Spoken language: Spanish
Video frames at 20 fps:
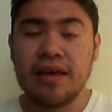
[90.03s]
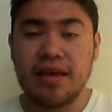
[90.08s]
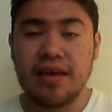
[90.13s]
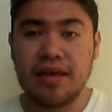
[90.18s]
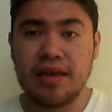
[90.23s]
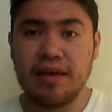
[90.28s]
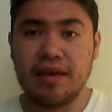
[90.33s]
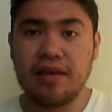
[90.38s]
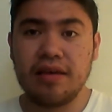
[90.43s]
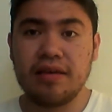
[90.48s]

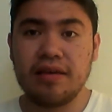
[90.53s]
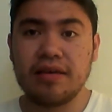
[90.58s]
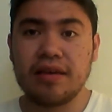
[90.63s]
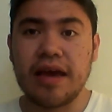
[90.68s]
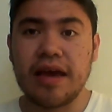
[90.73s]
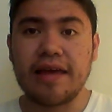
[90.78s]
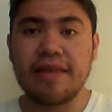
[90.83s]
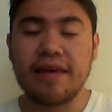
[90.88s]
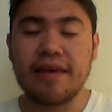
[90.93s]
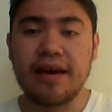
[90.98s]
y
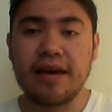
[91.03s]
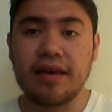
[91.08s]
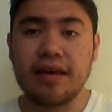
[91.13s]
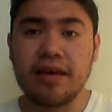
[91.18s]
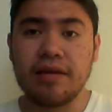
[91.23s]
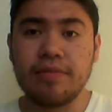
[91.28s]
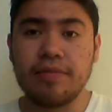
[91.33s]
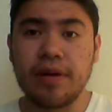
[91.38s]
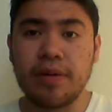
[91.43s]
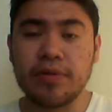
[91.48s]
ya de
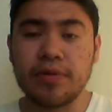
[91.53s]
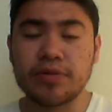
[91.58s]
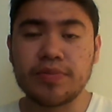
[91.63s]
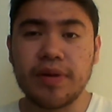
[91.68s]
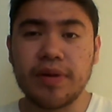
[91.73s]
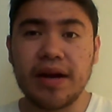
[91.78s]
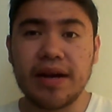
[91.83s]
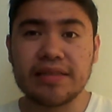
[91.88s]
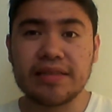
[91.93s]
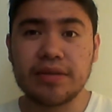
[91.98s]
ahí vamos
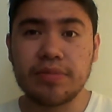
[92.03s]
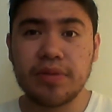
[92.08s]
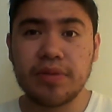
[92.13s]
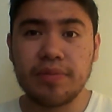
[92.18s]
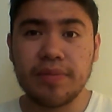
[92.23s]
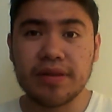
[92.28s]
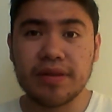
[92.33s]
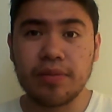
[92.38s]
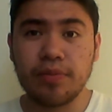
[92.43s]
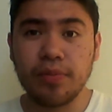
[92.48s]
para la
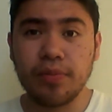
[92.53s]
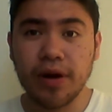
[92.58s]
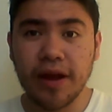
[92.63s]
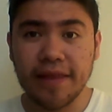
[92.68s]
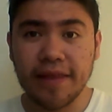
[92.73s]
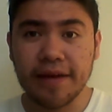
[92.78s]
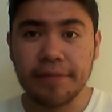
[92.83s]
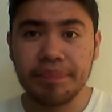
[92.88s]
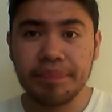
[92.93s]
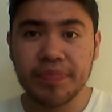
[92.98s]
séptima
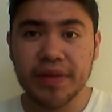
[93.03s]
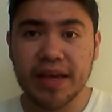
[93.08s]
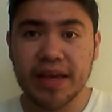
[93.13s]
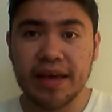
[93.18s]
temporada,